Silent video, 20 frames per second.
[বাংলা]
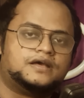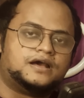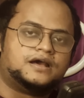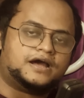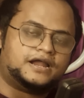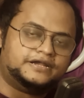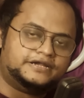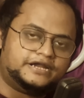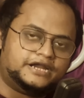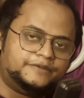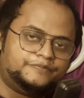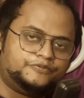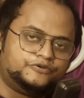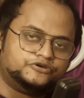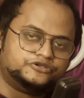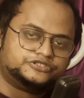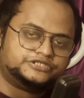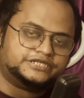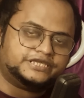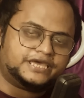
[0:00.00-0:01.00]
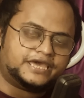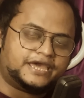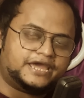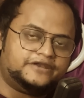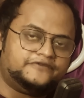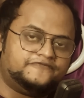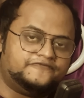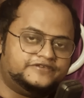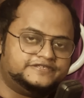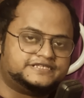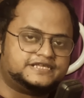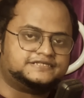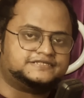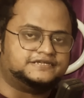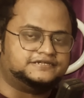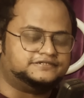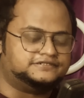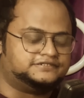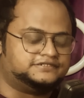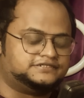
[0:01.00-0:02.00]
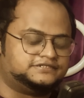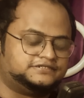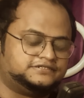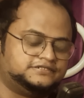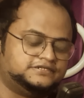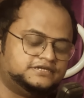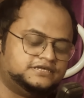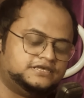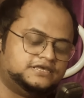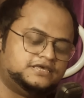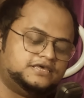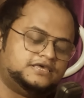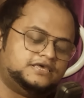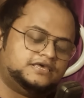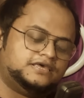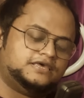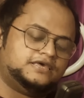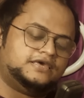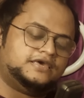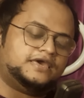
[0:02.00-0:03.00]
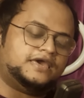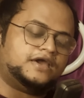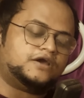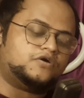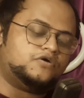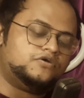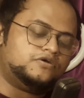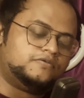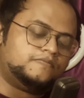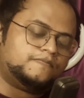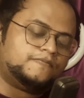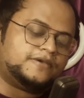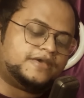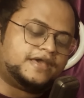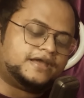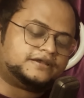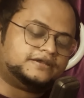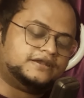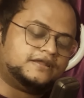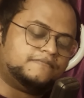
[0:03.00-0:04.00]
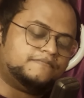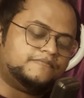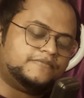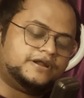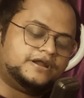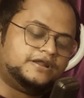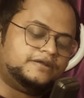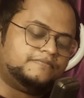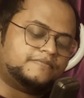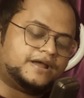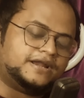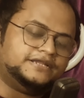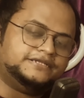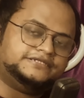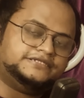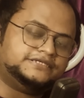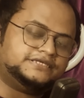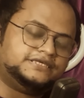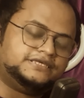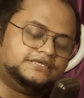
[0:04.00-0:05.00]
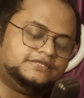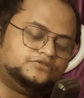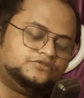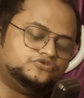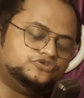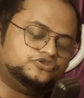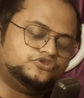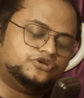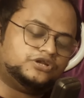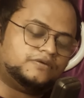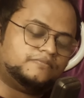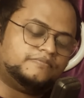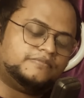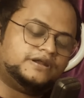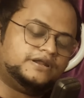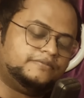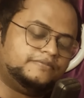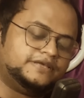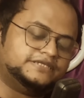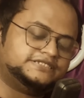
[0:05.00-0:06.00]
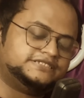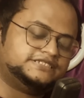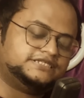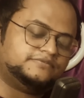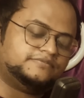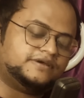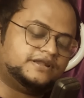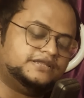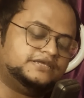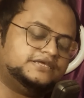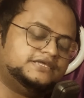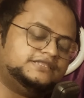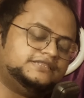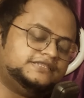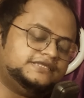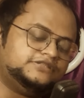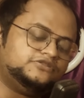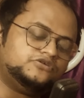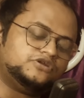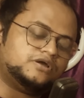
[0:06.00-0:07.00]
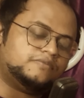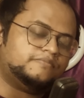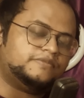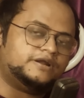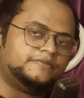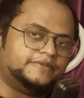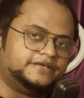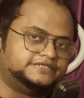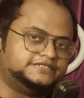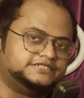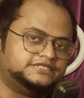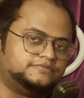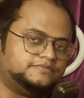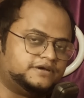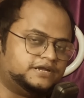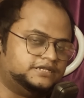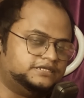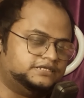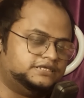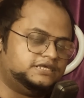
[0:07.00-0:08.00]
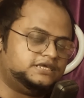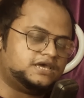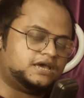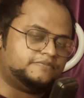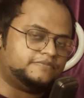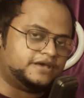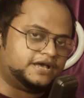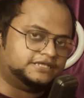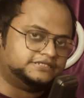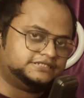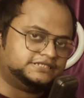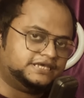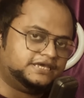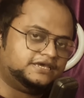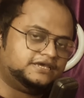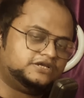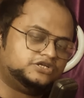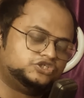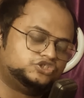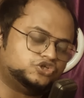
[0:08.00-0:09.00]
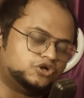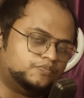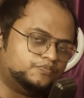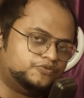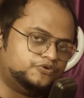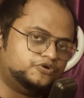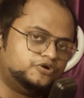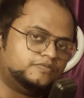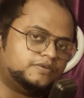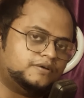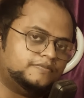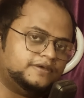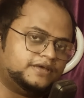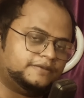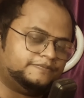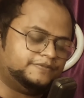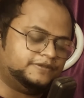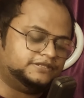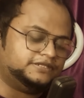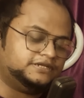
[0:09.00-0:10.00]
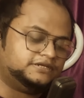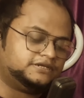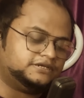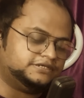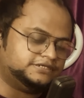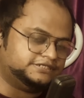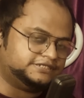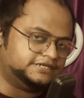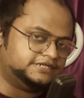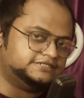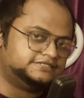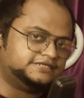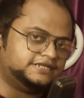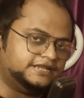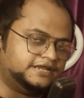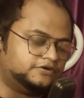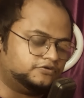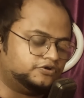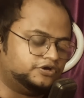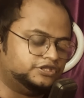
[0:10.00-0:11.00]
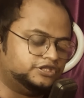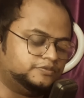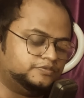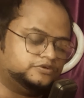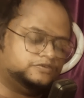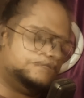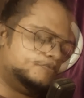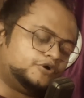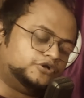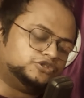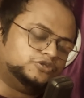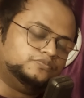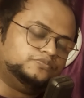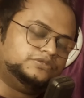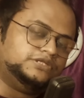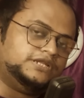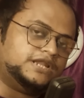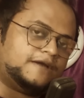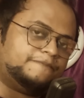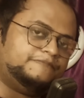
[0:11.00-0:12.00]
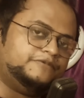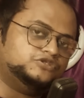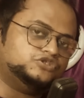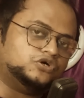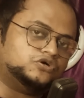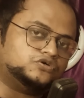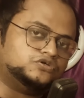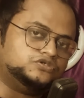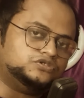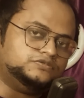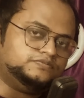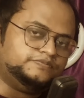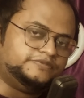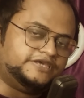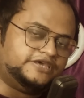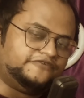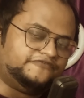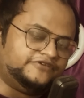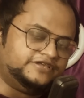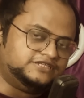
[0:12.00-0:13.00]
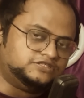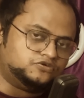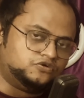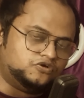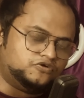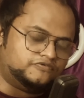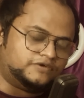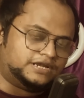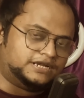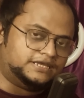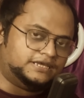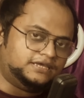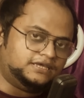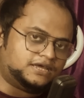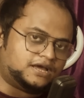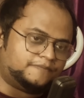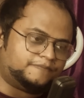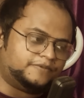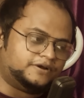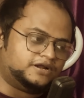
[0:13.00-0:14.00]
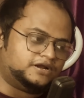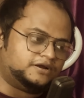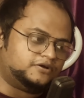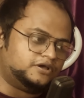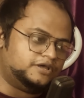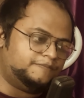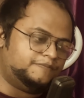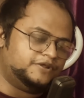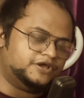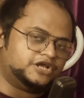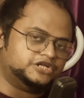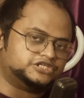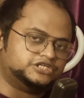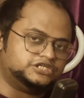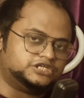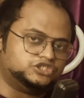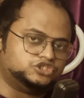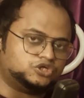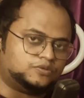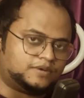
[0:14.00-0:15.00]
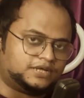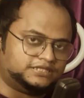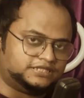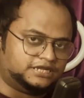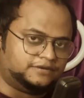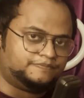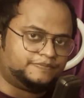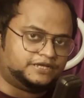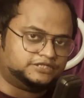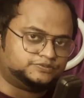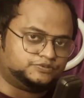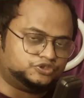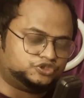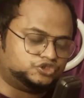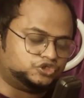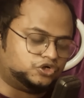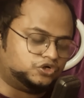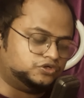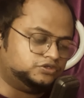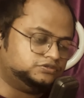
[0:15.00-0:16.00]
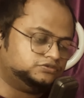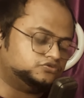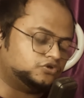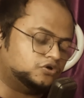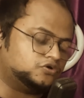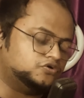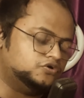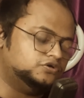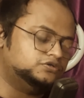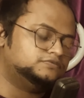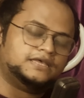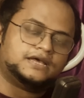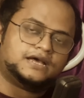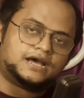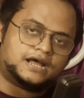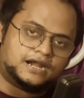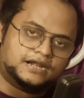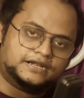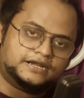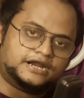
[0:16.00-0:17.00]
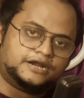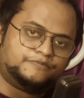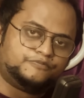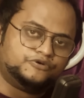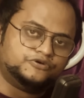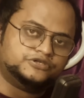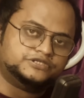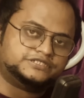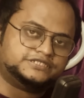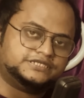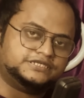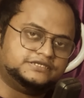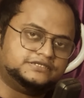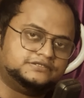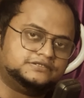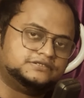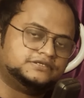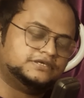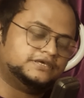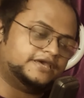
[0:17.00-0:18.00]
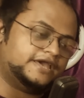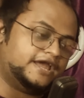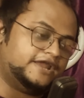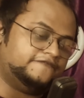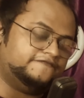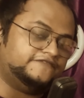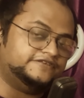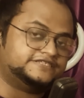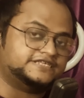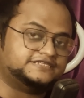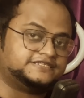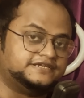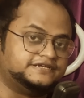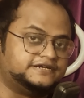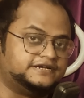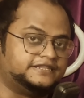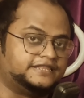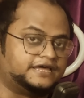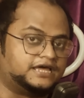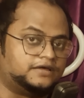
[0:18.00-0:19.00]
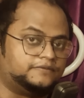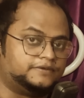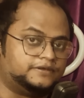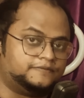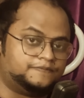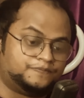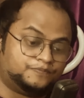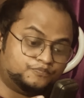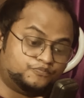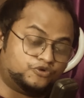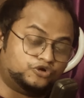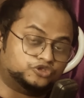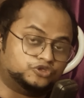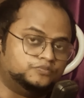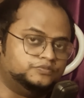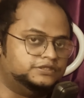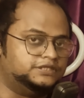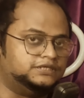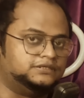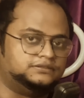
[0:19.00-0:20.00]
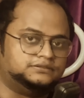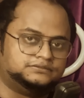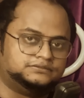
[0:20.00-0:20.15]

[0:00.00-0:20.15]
আন্ডার প্রসেসিং অ্যাট ভিসা সেন্টার এখন এক নম্বরের মানেটি কি দ্বিতীয় নম্বরের মেসেজের মানে কি তৃতীয় নম্বরের মেসেজের মানে কি আমি আজকে সম্পূর্ণভাবে আপনাদের ডিটেলস ক্লিয়ার করে দেব প্রথম দিন আপনি যখন বিএফএস গ্লোবালে আপনার অ্যাপ্লিকেশনটা জমা দেন পাসপোর্ট সহ তখন আন্ডার প্রসেসিং অ্যাট ভিসা সেন্টার দেখাবে প্রথম দিন